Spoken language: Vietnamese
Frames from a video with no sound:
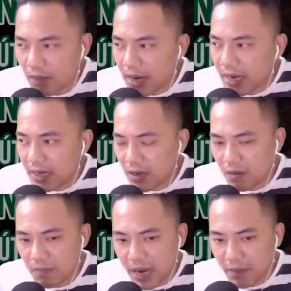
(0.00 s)
Mấy
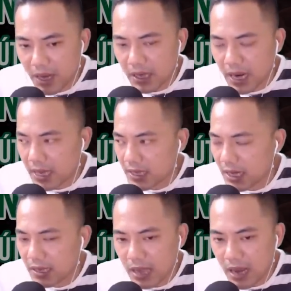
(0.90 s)
đứa mày biết
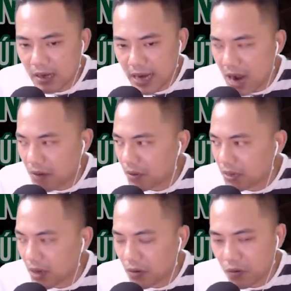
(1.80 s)
ngày sinh tháng đẻ
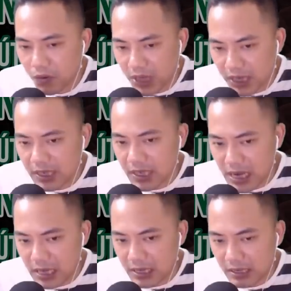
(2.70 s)
của thằng cu
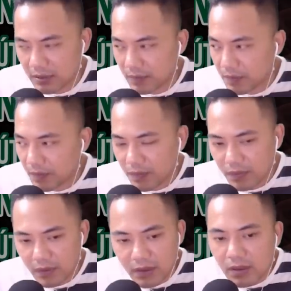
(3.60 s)
chính chứ?
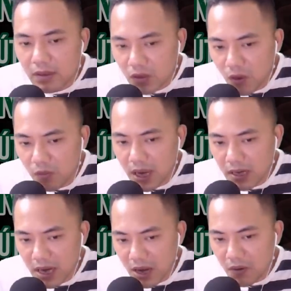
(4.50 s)

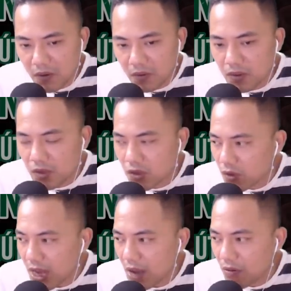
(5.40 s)
Tùng gật đầu,
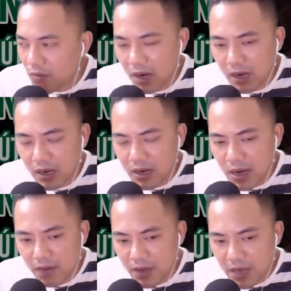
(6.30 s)
dù sao cũng là
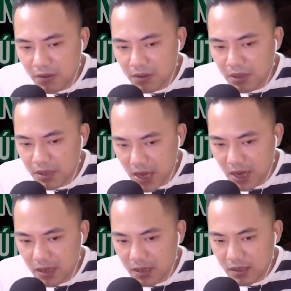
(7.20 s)
lớn lên với nhau từ
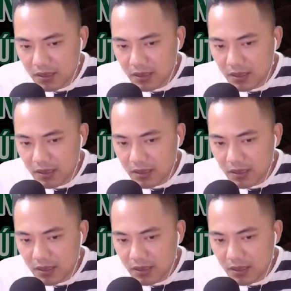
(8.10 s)
nhỏ.